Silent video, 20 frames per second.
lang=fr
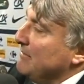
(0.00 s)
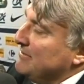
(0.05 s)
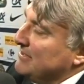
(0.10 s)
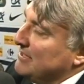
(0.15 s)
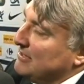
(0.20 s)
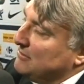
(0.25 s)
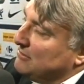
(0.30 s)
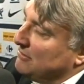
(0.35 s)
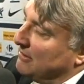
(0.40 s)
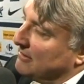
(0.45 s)

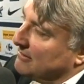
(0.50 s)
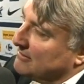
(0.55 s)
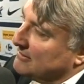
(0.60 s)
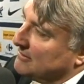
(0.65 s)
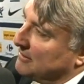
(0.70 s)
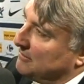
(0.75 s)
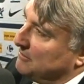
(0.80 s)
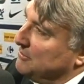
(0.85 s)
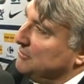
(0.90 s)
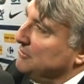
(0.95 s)
Même si sur
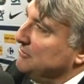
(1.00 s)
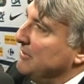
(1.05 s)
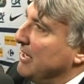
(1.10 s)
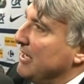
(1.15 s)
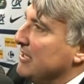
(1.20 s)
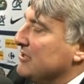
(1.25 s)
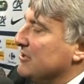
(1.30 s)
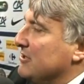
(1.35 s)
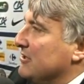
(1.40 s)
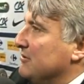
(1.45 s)
l'ensemble du
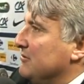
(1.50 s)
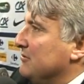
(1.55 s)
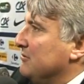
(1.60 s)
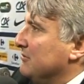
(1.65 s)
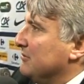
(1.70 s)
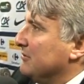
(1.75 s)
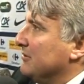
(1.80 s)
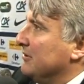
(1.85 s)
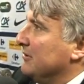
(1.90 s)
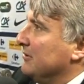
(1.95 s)
match et
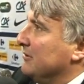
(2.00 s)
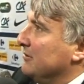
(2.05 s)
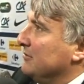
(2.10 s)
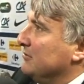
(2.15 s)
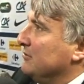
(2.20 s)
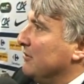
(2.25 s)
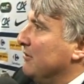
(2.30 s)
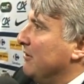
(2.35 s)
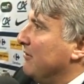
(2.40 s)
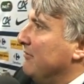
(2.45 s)
sur,
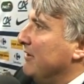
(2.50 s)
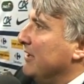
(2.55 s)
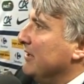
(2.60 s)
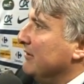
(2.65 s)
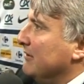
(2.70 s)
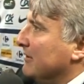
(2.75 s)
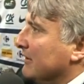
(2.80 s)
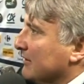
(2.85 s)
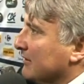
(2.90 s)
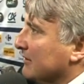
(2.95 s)
euh, sur leur
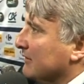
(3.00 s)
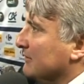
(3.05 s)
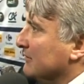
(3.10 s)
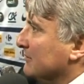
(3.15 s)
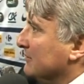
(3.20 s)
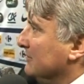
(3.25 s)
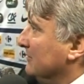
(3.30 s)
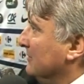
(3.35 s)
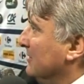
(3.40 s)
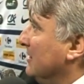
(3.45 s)
valeur
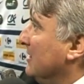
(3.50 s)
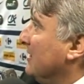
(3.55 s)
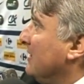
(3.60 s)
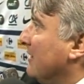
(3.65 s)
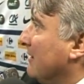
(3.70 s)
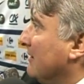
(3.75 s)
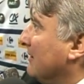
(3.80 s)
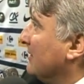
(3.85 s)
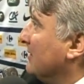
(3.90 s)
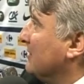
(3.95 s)
euh,
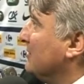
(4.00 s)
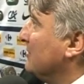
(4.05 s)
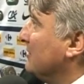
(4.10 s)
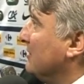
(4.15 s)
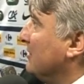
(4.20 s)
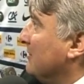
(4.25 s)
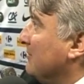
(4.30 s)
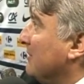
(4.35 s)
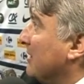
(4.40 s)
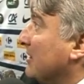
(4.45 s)
Liga, hein,
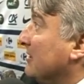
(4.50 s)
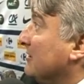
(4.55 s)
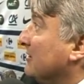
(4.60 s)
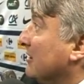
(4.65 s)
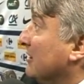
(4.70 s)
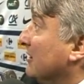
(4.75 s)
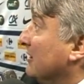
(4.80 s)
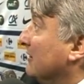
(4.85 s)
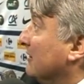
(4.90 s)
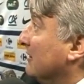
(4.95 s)
ils,
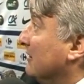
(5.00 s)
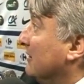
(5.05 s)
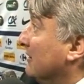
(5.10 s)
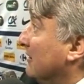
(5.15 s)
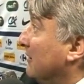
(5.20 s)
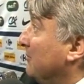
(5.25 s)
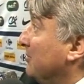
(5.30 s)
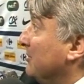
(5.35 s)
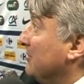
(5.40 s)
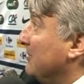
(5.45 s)
méritaient
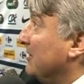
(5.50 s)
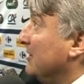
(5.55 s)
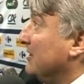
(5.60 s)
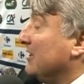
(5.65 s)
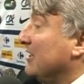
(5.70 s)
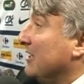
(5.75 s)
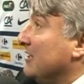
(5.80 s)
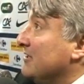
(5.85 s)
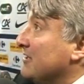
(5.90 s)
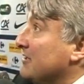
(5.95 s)
euh,
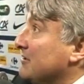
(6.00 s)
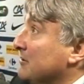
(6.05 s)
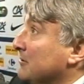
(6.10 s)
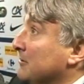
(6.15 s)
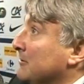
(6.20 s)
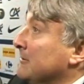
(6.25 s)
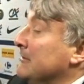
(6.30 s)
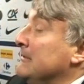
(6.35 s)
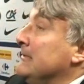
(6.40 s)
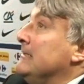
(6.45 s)
amplement
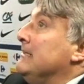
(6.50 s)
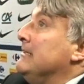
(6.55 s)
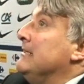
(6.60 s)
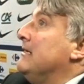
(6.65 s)
l'égalisation.